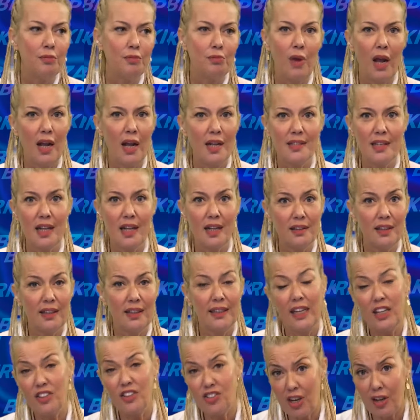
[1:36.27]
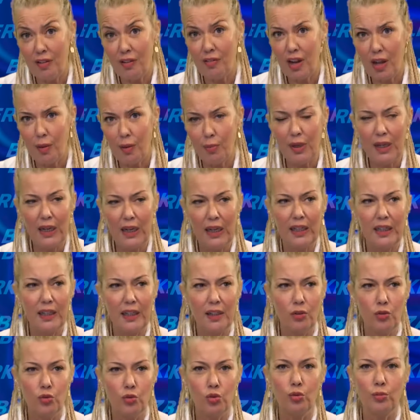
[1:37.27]
bazen de geç evlenme ile
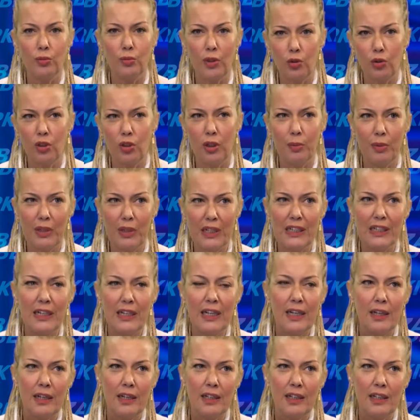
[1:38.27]
ilgili durumlar olabilir.